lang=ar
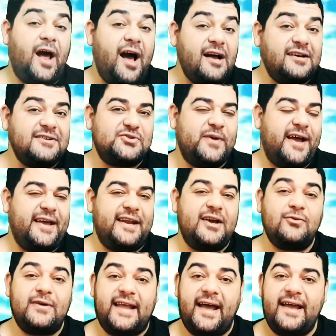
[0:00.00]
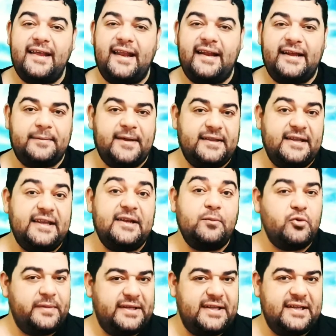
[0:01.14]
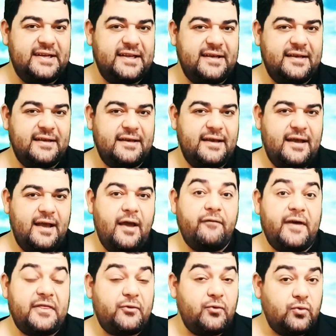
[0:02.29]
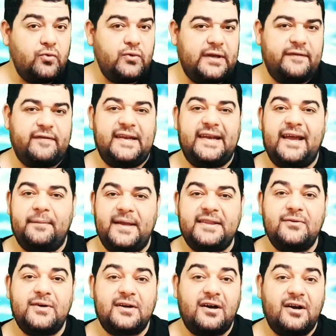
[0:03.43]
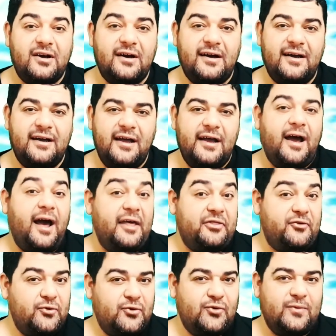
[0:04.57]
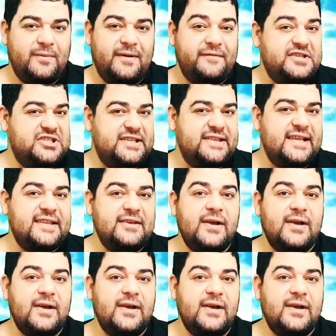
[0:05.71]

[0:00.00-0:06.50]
الحق سبحانه وتعالى لعباده المؤمنين فاذكروني في النعمة والرخاء أذكركم في الشدة